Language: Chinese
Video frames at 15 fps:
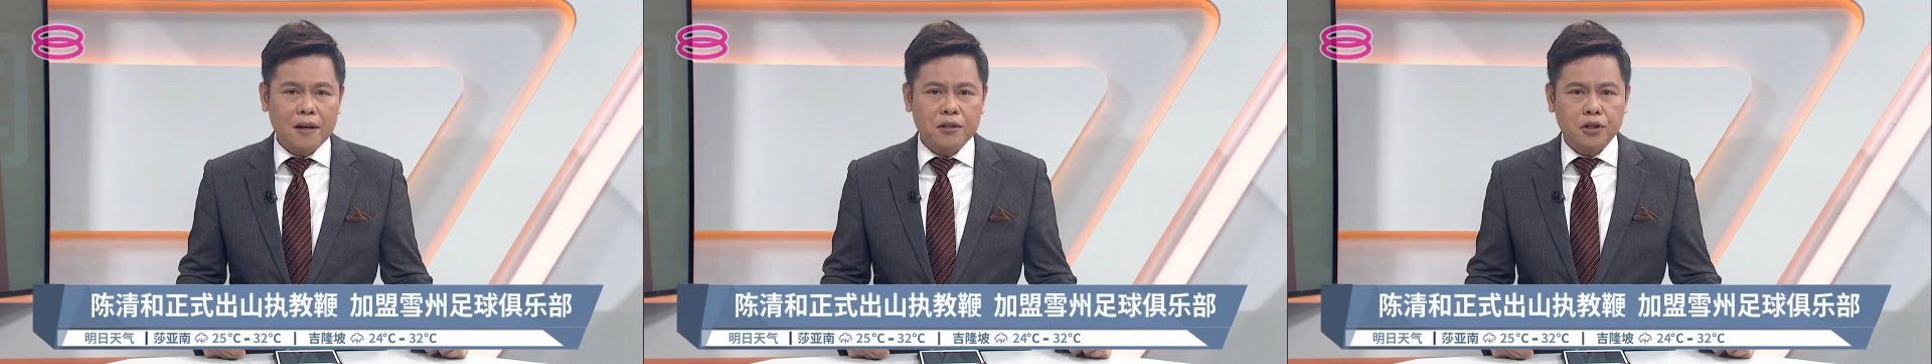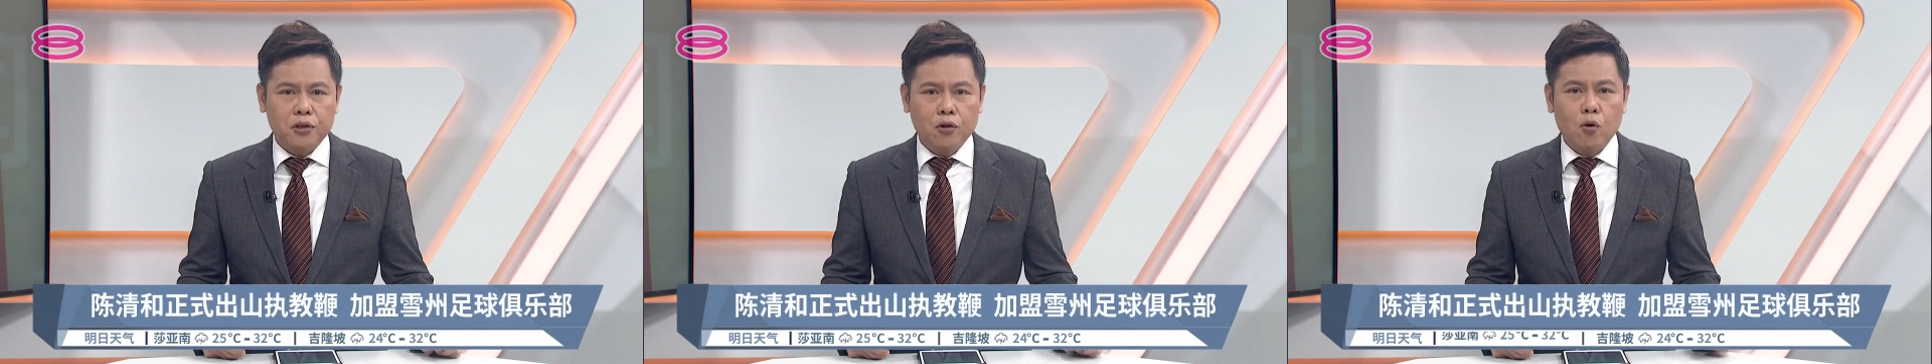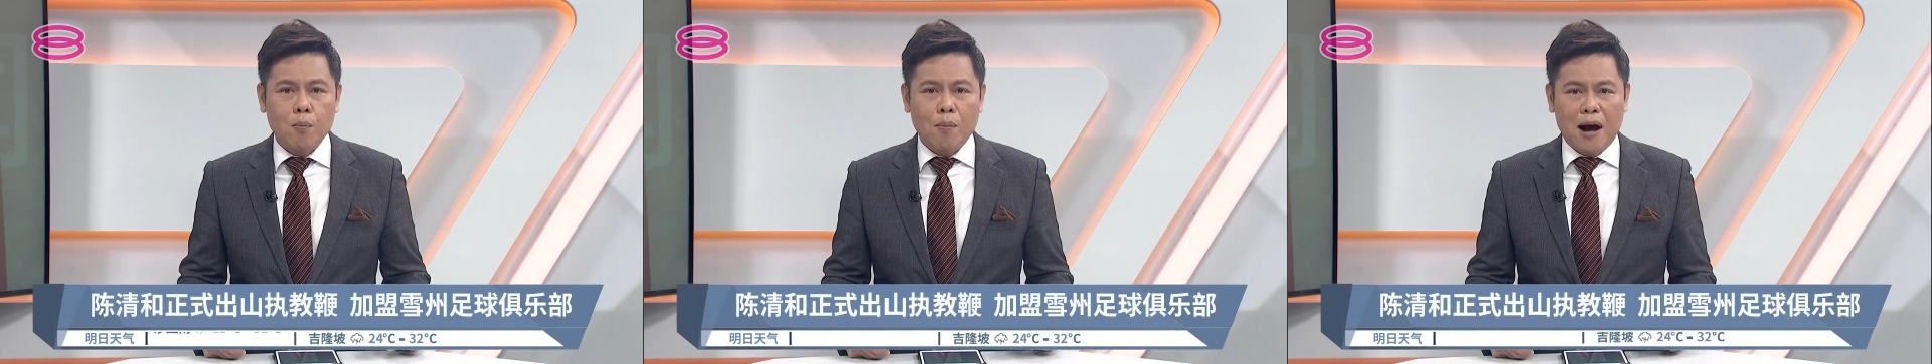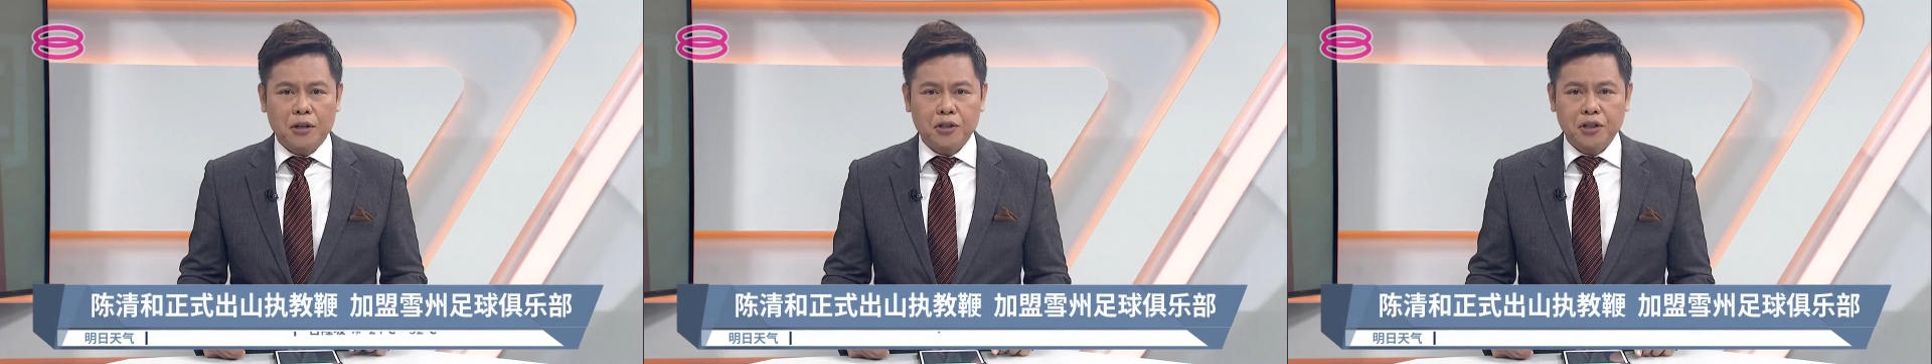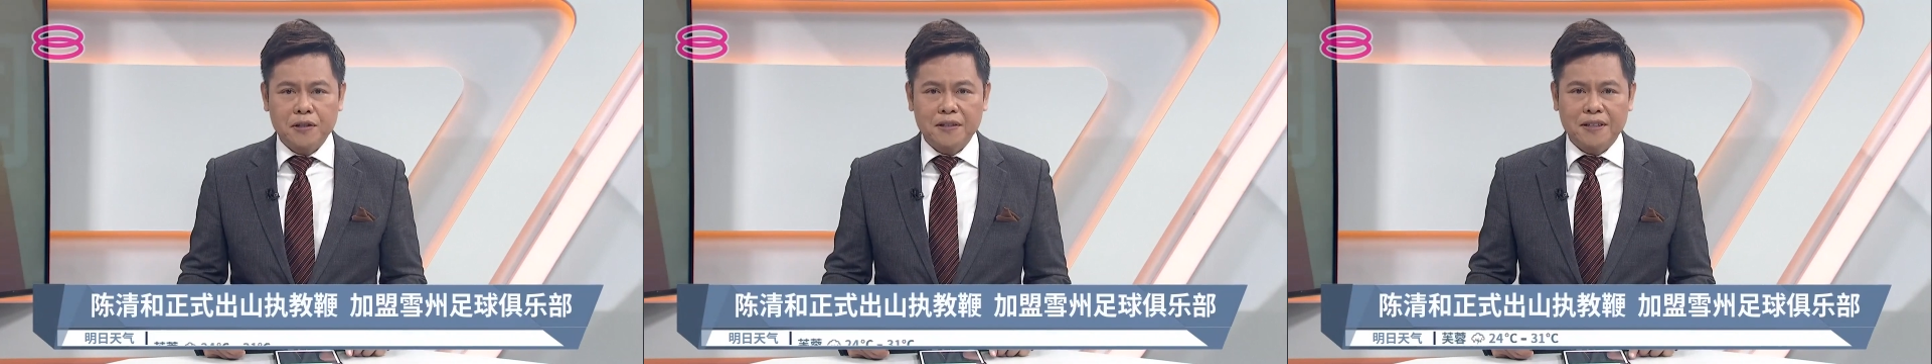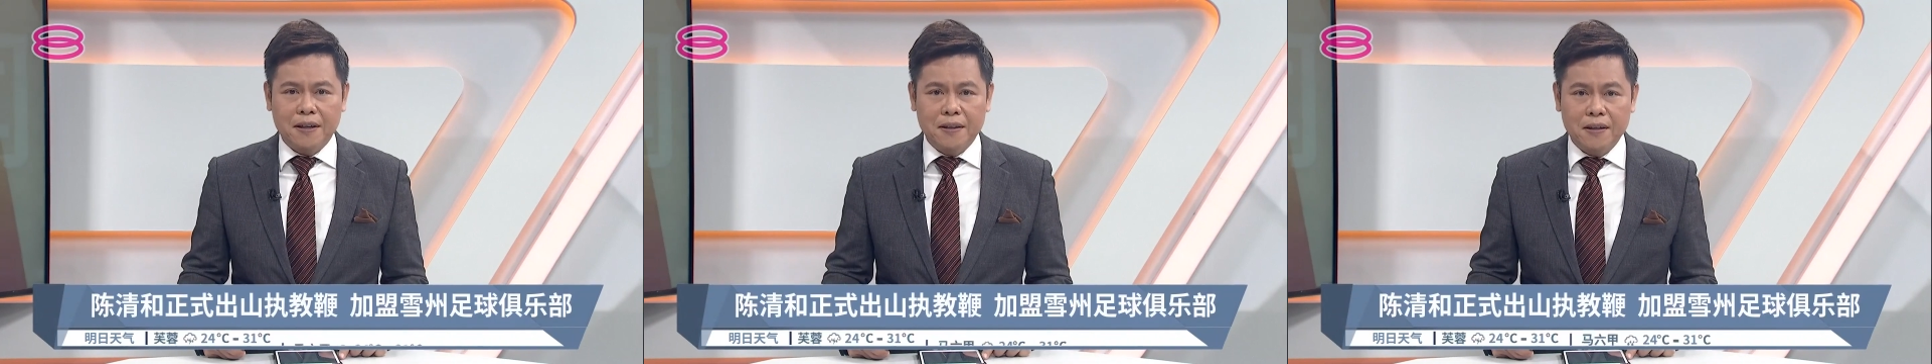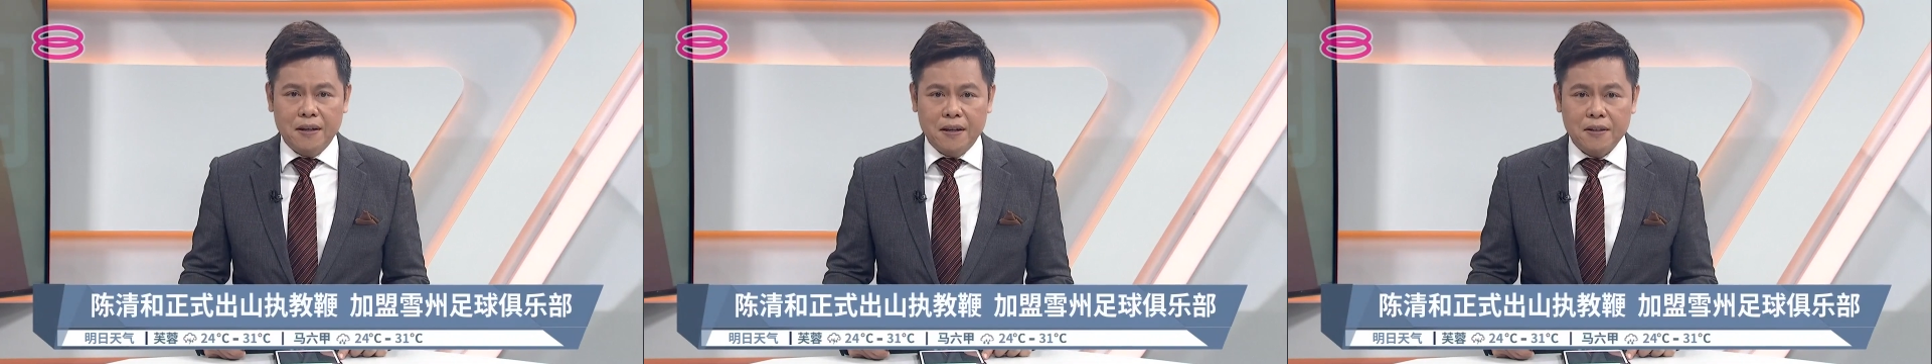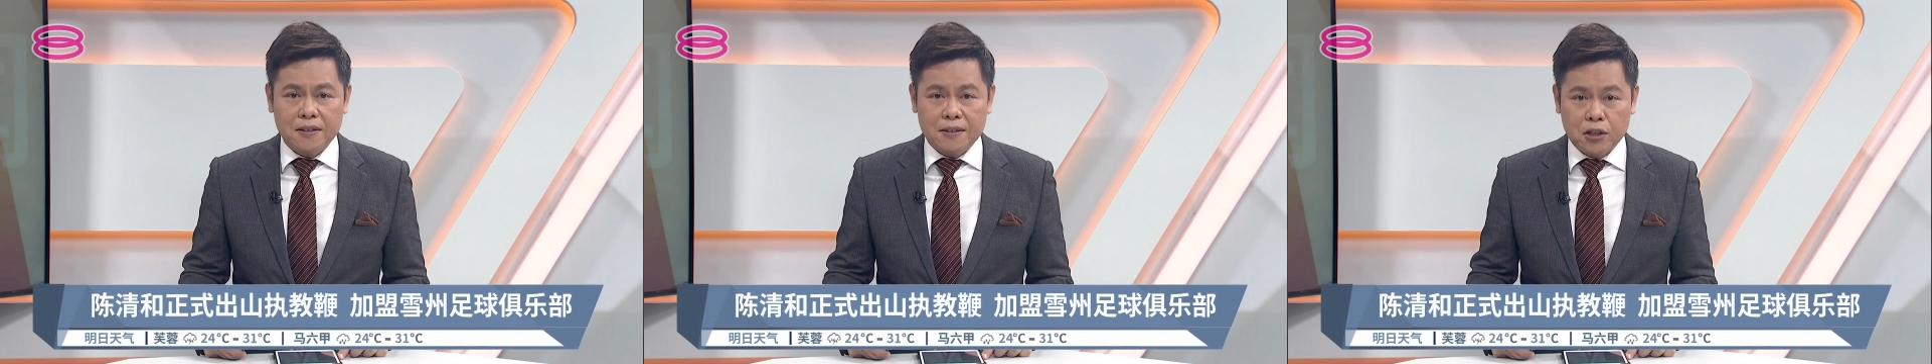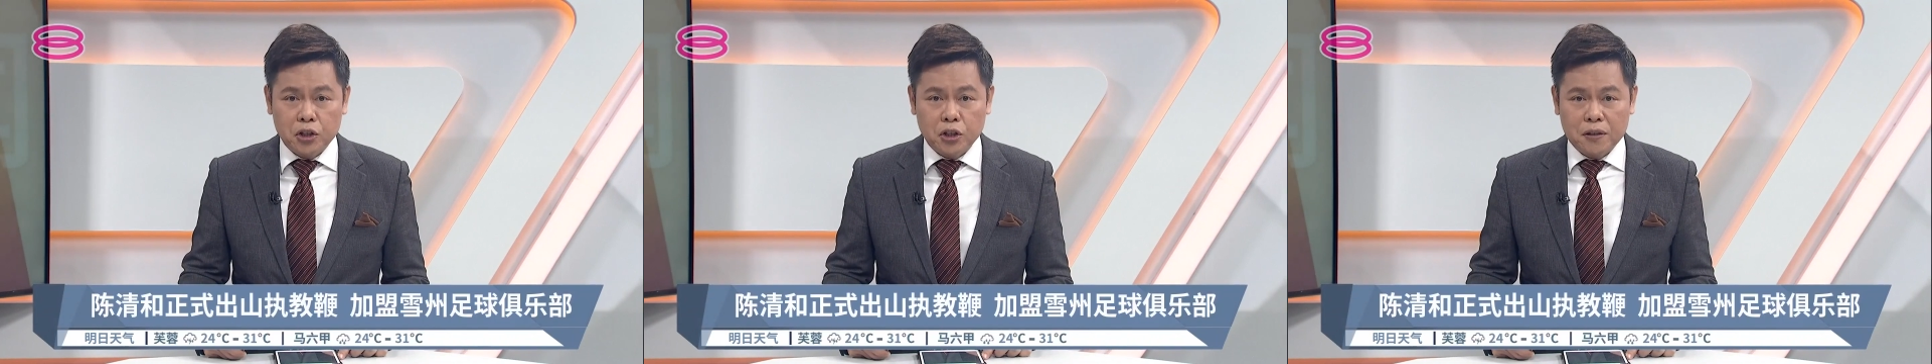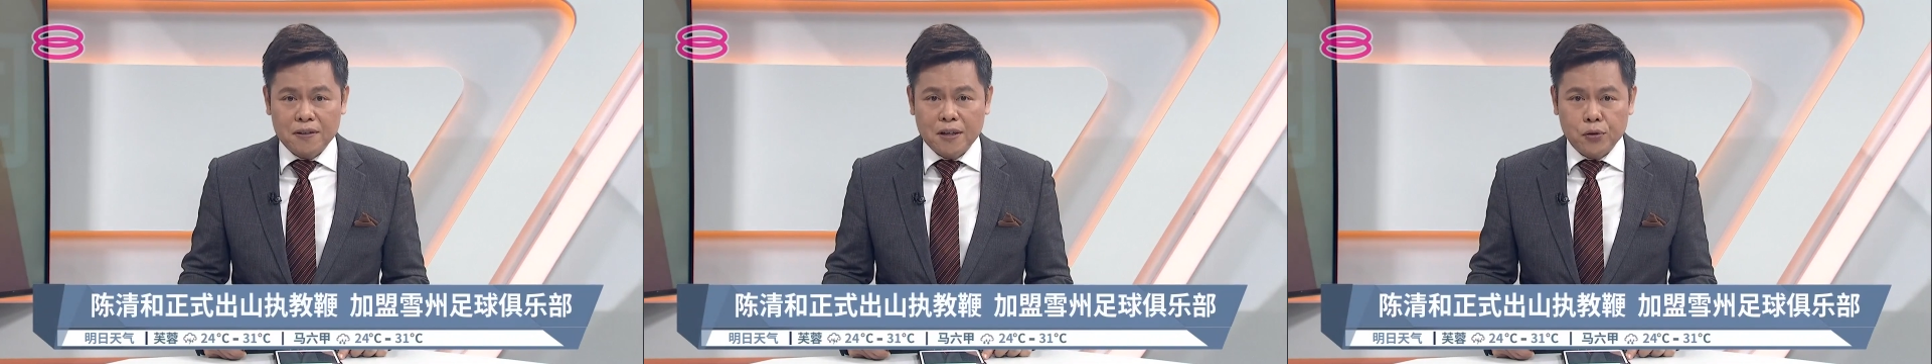但是又马失前蹄
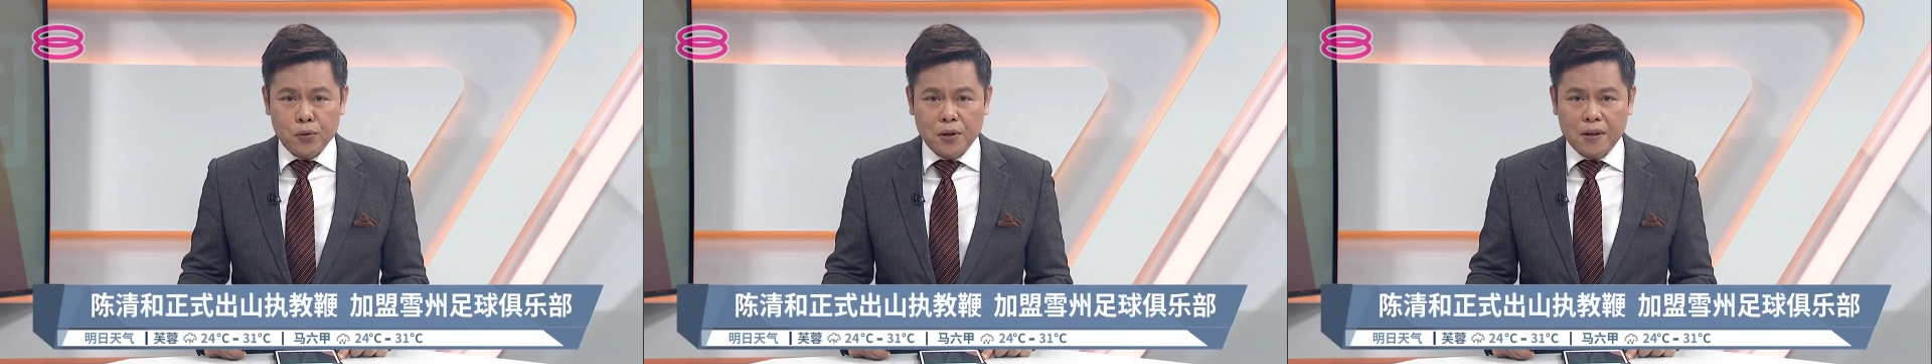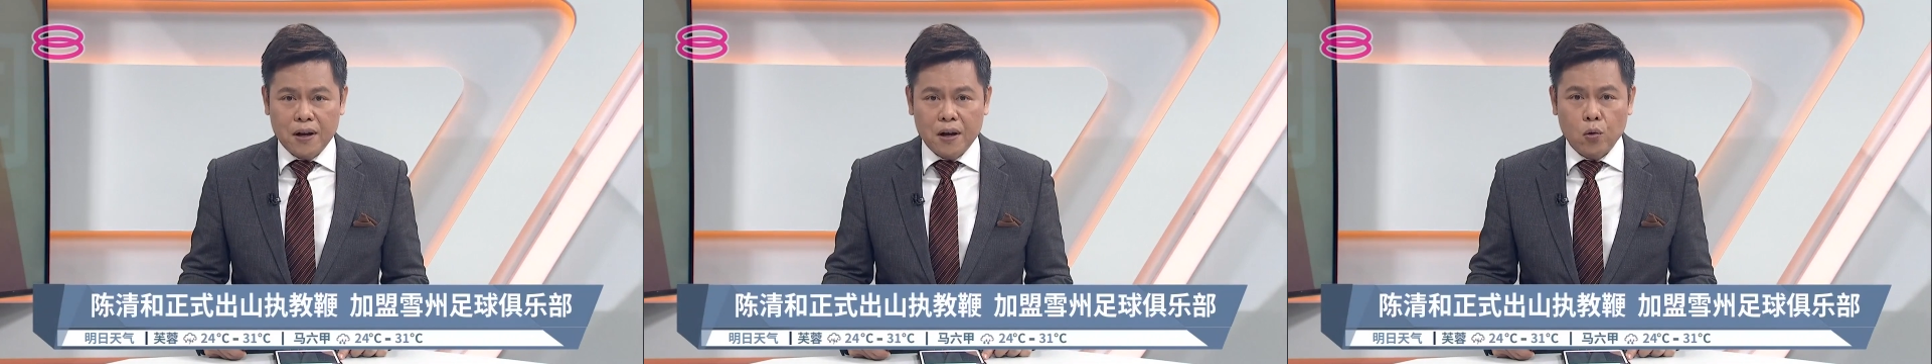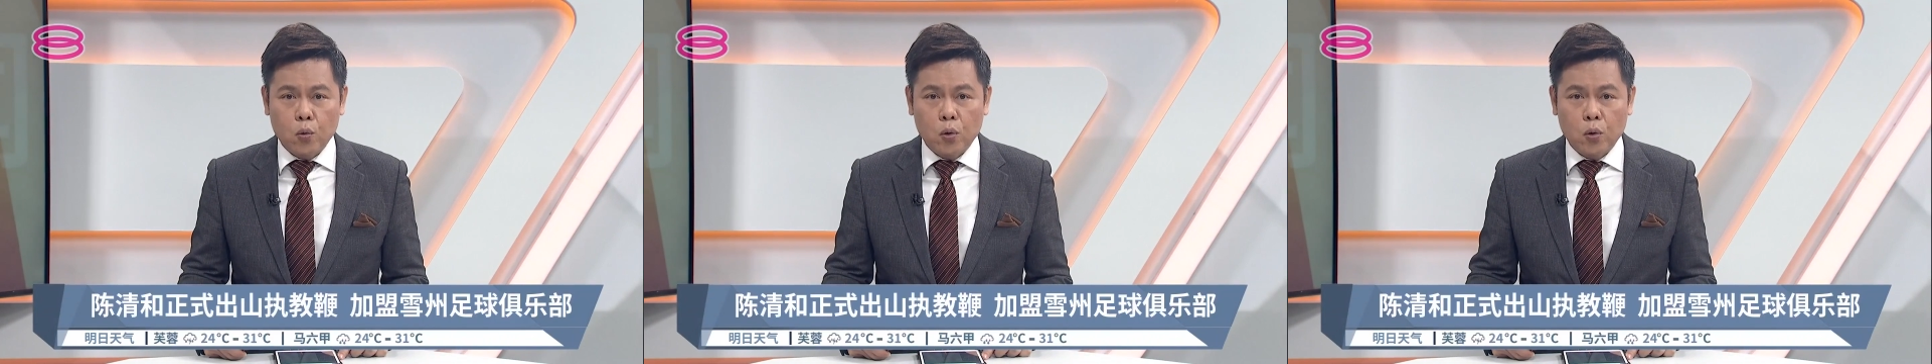辞职谢罪的